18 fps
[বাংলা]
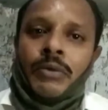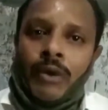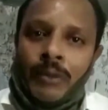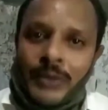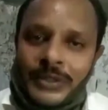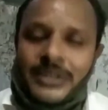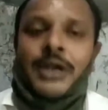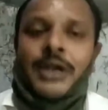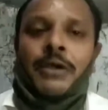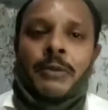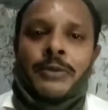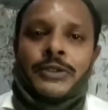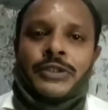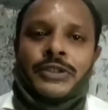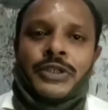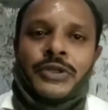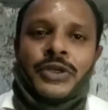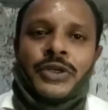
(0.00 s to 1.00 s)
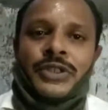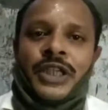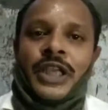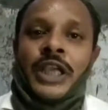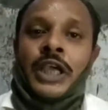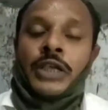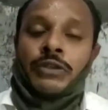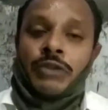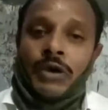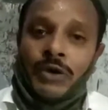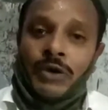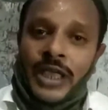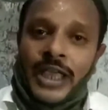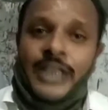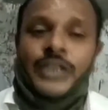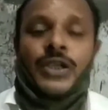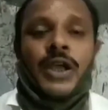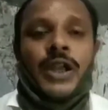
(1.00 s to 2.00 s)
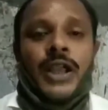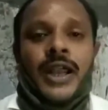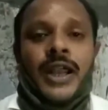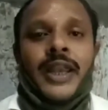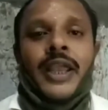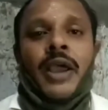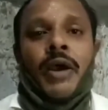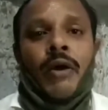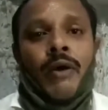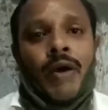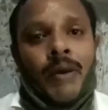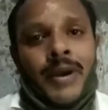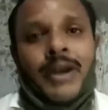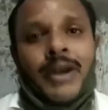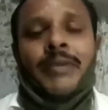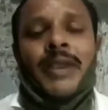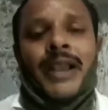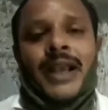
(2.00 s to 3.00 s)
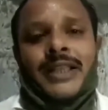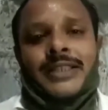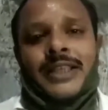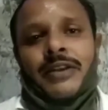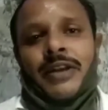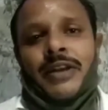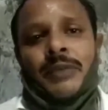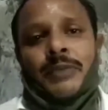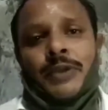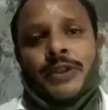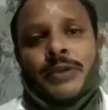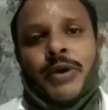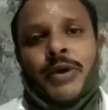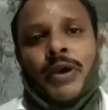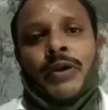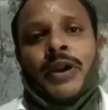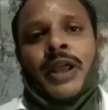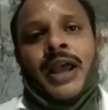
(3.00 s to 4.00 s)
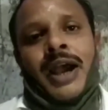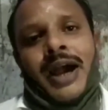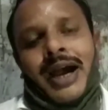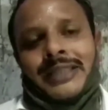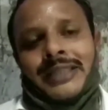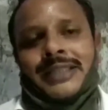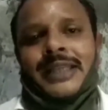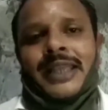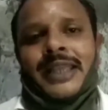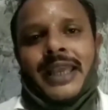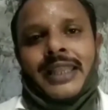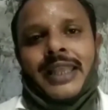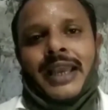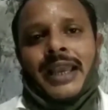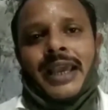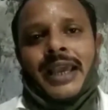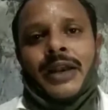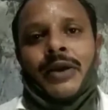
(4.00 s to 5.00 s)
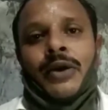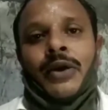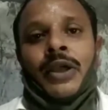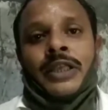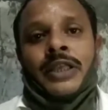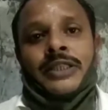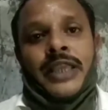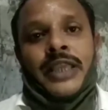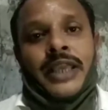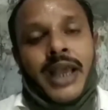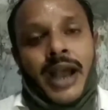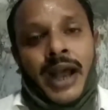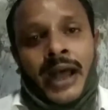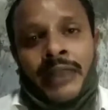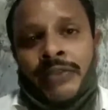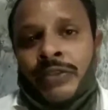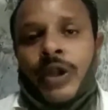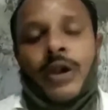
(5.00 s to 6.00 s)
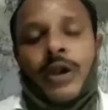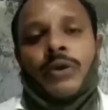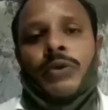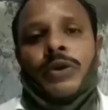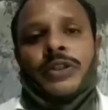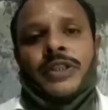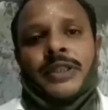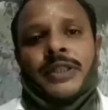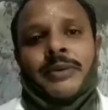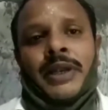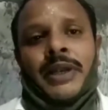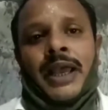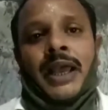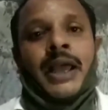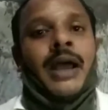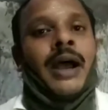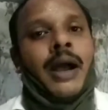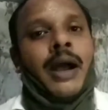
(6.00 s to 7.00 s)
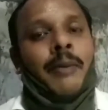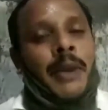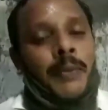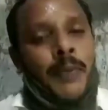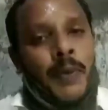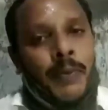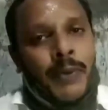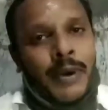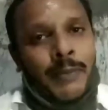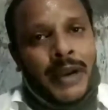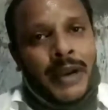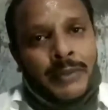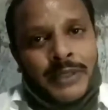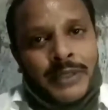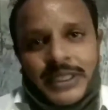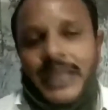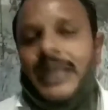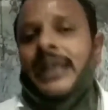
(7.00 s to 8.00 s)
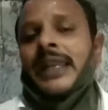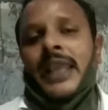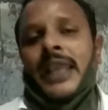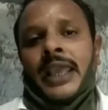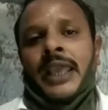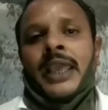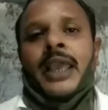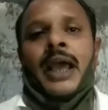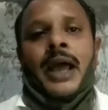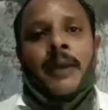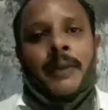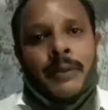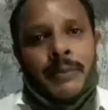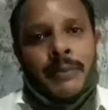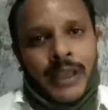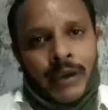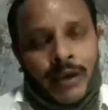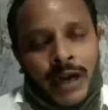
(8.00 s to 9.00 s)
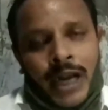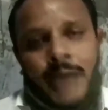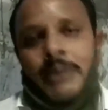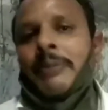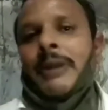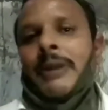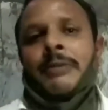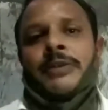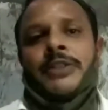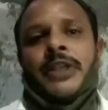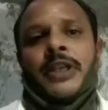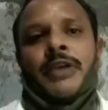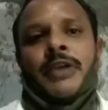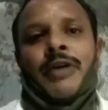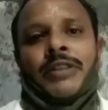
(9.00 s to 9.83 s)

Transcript: অবস্থান কর্মসূচি করছি তখন এই সরকারের অমানবিক আচরণের প্রতিফলন আজকে দেখা দেখা গেল যে এরা আন্দোলন করতে দিবে না আমরা প্রপার পারমিশন নিয়ে আমরা বেঙ্গল আর্মি পারমিশন নিয়ে